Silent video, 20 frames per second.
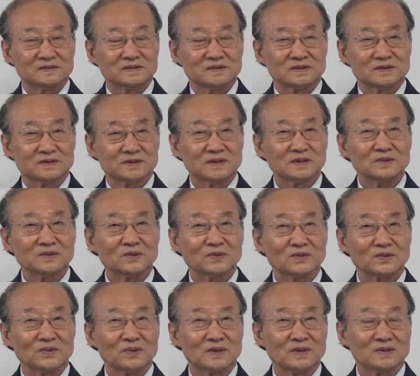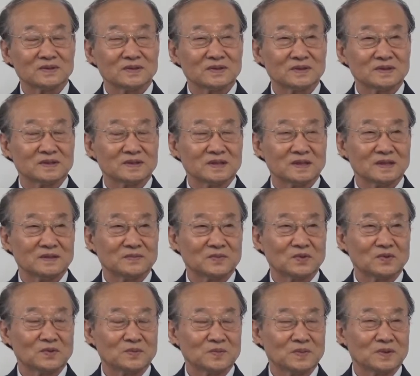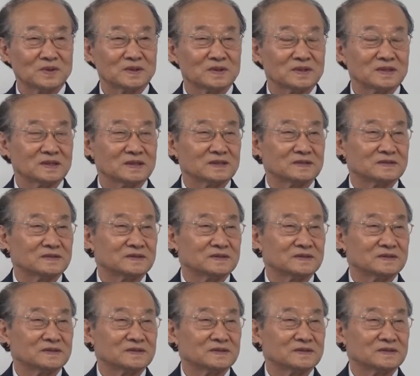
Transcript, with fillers: 선동교에서 이제 물을 먹을 때